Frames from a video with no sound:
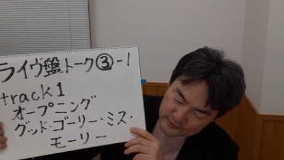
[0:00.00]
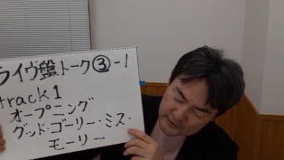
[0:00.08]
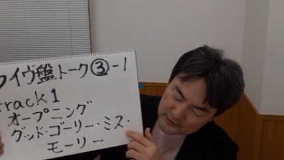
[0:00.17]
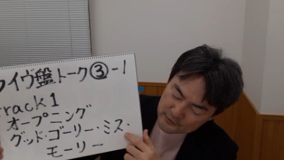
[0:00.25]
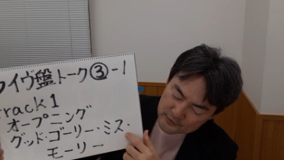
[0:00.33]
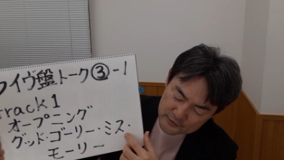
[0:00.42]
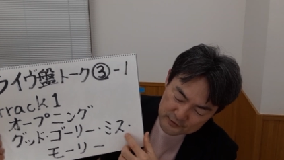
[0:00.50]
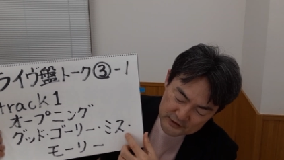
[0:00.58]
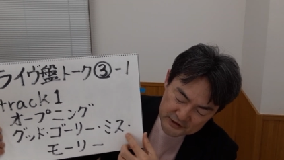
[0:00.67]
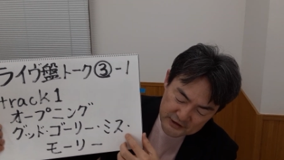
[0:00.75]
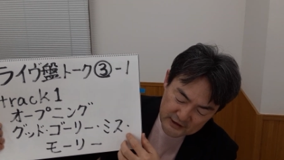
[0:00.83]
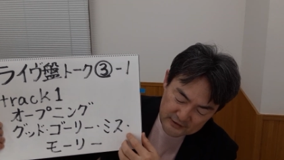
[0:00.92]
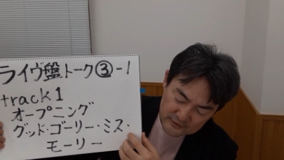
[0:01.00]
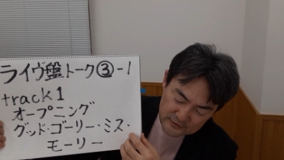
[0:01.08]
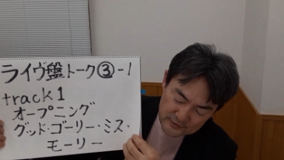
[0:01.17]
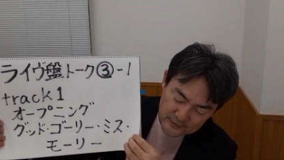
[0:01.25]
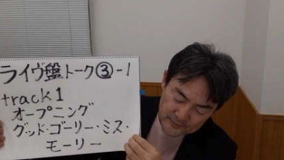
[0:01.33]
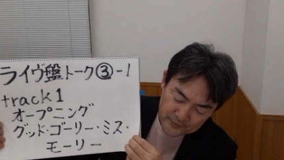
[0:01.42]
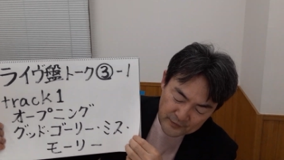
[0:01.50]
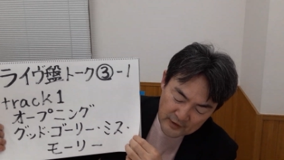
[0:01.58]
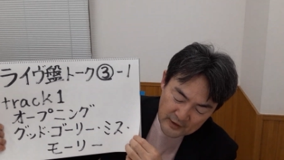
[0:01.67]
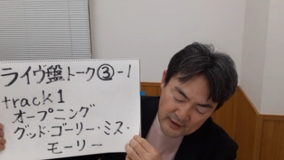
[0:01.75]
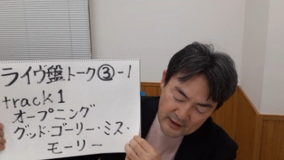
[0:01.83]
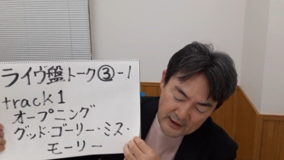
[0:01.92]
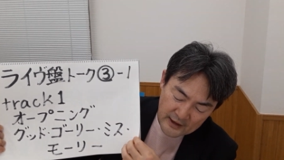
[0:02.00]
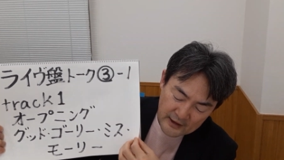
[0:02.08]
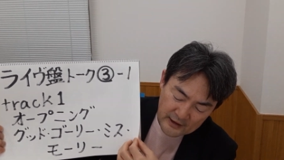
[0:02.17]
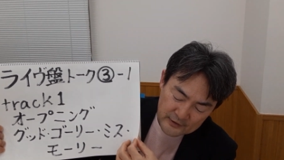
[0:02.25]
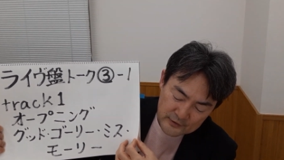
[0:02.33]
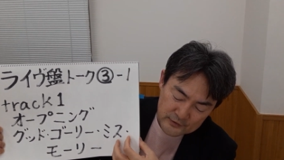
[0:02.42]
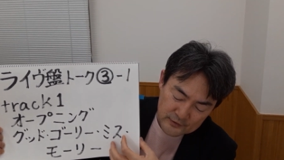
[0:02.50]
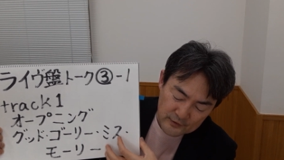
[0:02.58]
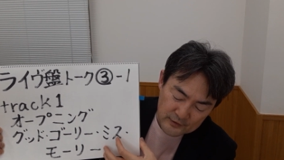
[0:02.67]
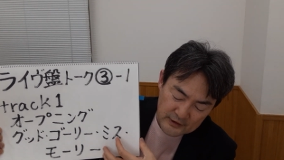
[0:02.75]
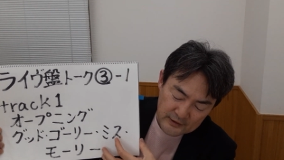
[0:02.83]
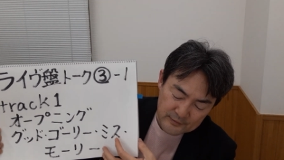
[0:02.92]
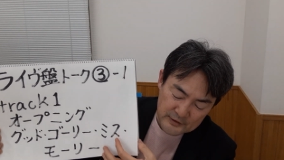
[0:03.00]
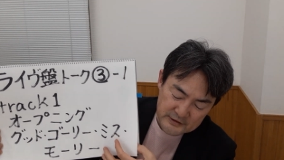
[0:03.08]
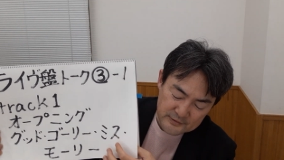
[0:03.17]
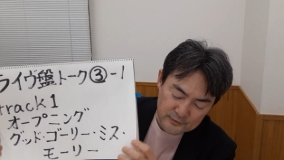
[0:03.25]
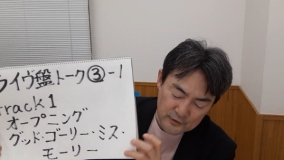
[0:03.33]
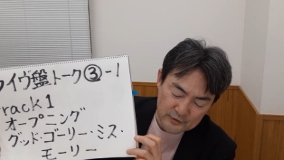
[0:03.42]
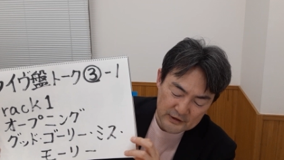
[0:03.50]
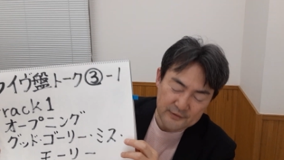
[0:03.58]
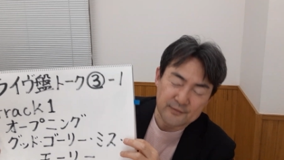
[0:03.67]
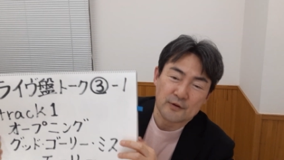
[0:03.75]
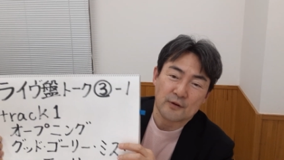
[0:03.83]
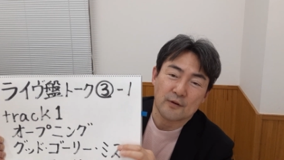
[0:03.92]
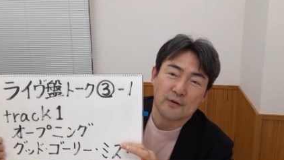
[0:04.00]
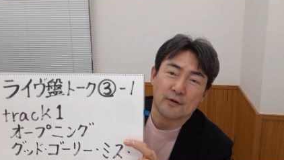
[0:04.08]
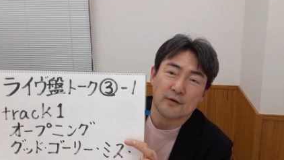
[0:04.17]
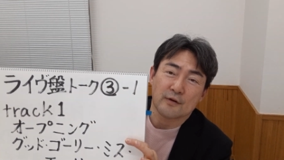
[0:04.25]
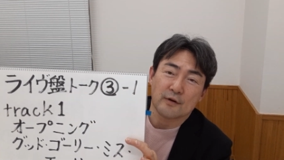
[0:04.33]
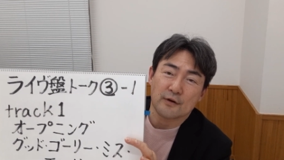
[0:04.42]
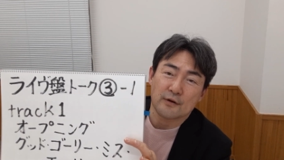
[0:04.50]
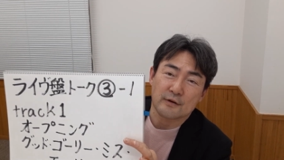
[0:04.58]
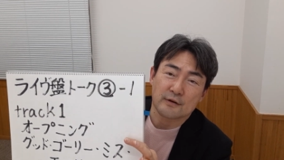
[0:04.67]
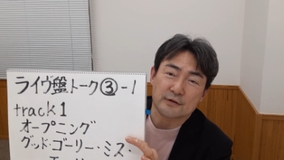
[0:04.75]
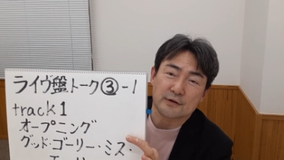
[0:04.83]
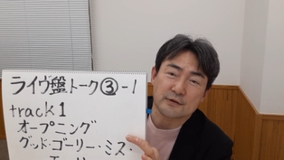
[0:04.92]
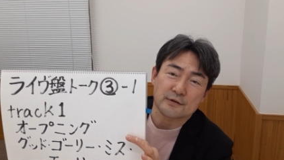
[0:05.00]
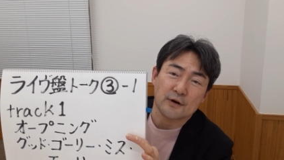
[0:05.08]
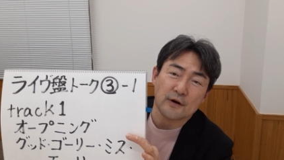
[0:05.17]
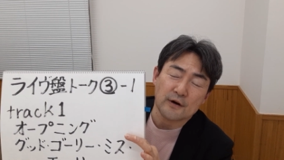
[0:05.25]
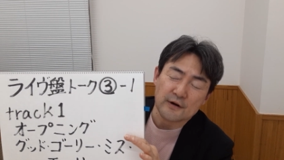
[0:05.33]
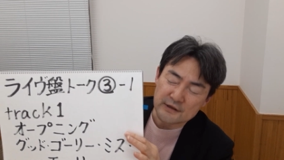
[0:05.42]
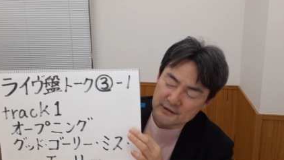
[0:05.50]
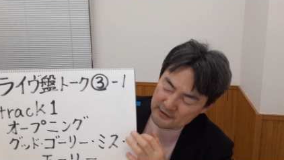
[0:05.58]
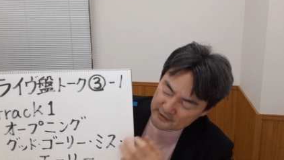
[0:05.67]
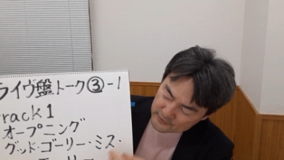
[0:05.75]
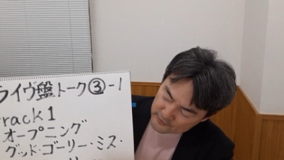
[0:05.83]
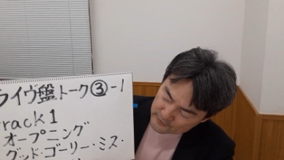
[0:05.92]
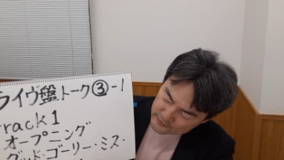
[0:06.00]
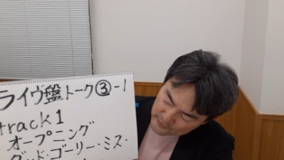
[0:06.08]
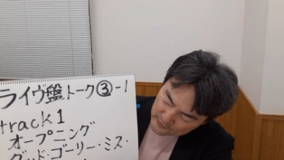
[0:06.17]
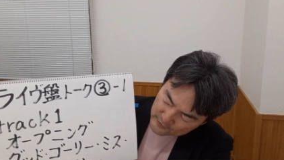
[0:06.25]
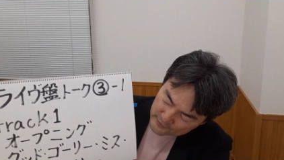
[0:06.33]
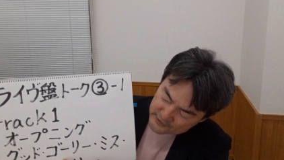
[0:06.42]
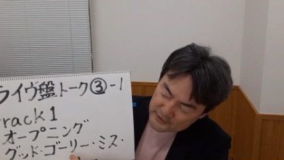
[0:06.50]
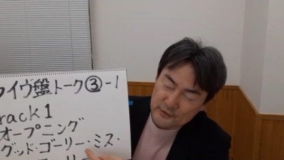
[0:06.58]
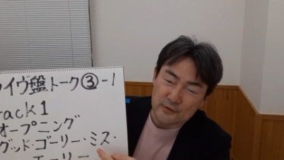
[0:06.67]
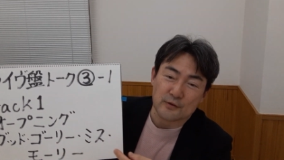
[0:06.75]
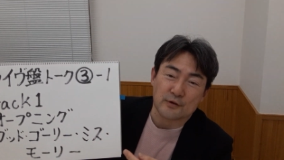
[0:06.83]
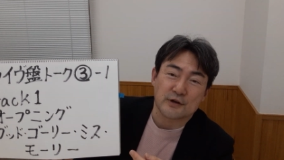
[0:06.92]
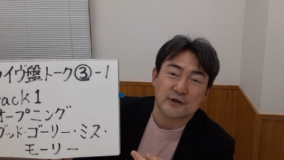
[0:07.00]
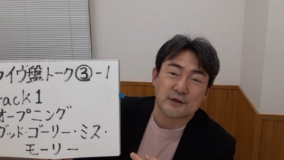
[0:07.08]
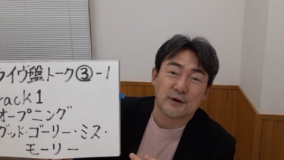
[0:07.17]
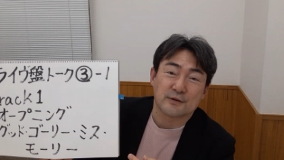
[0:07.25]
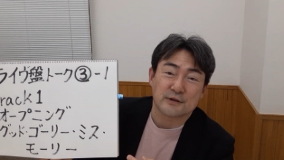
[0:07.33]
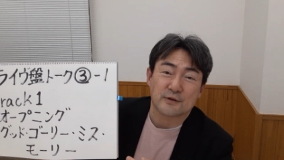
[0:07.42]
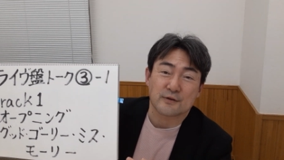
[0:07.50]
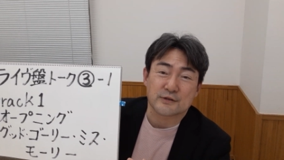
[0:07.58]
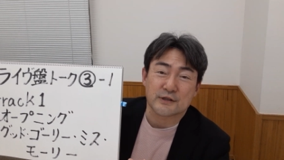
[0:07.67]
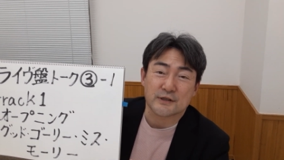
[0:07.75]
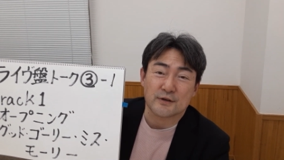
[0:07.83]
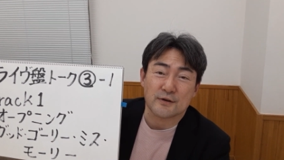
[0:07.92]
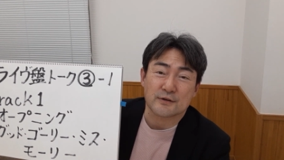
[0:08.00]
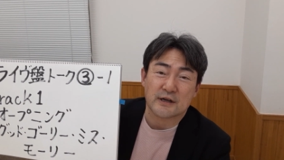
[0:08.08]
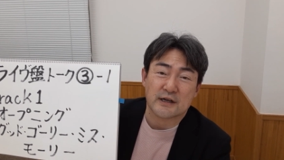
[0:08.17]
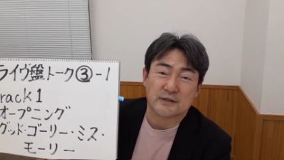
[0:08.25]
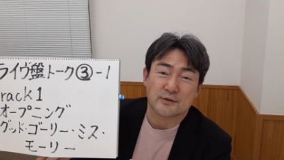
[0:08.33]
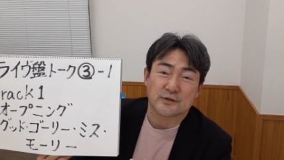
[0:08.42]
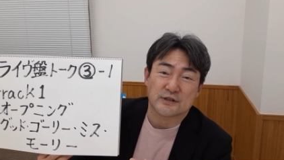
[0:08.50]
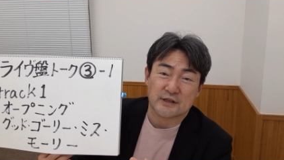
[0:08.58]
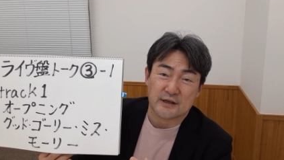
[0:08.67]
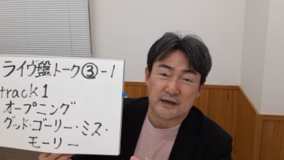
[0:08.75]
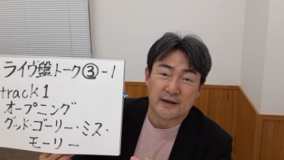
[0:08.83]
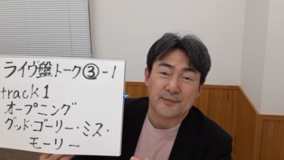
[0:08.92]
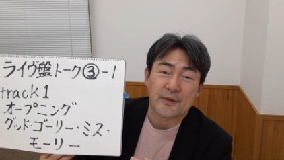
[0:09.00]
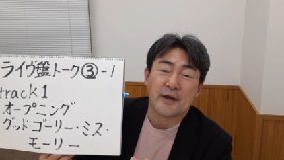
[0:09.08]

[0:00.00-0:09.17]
リトル・リチャードの「えグッゴリー・ミス・モーリー」をグッゴリのあのゴリのところ非常にこう強く発音しながら、